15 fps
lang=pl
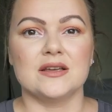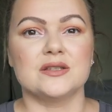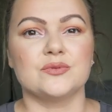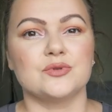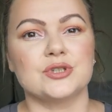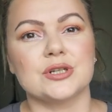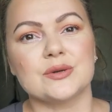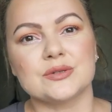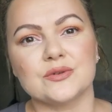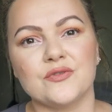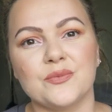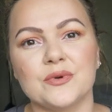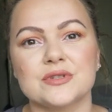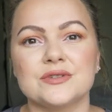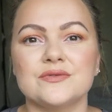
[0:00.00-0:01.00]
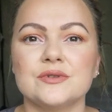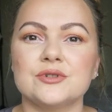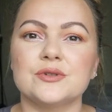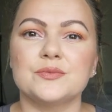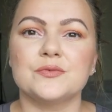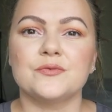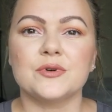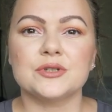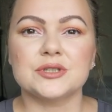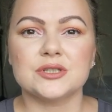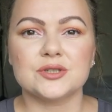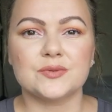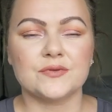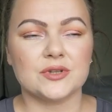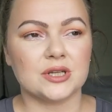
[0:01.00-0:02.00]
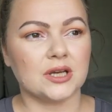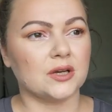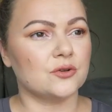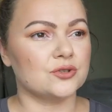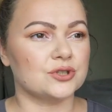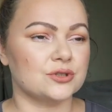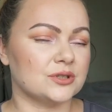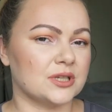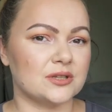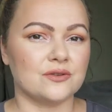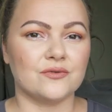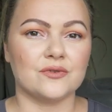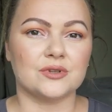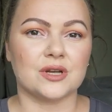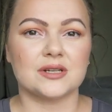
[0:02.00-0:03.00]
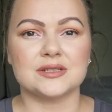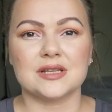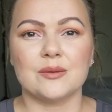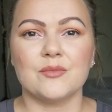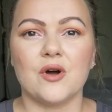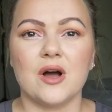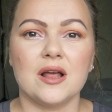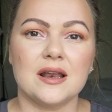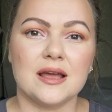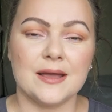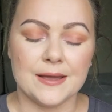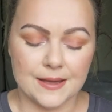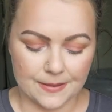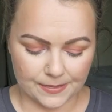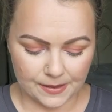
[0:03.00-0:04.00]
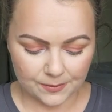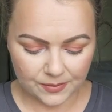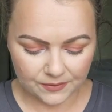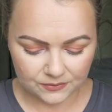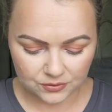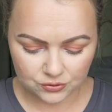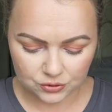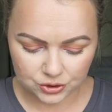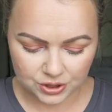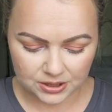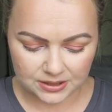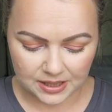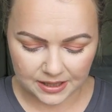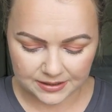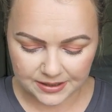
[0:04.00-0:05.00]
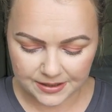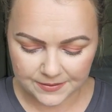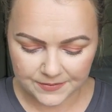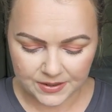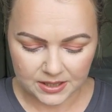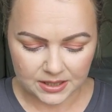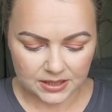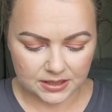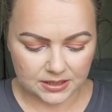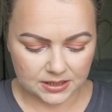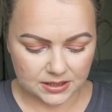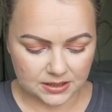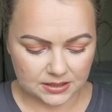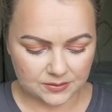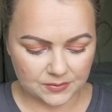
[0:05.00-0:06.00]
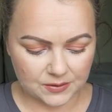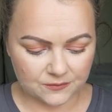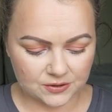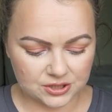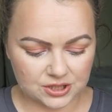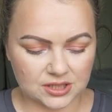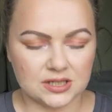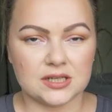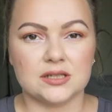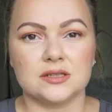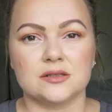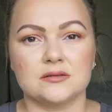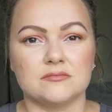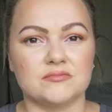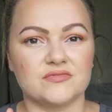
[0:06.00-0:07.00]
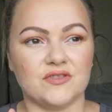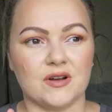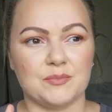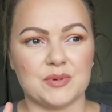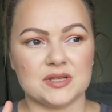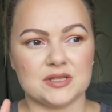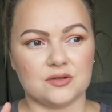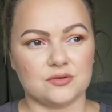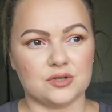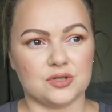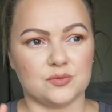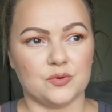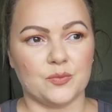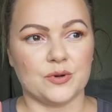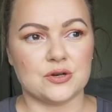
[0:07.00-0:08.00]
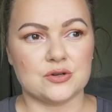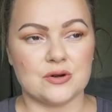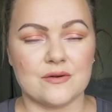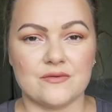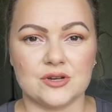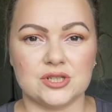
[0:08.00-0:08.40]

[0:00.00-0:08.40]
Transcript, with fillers: więc poczekam sobie w Polsce, wiem, że w Polsce też też pewnie tak jakoś cenowo tak samo, ale na pewno troszkę taniej e, i mam właśnie takie dwa pędzle, które sobie patrzyłam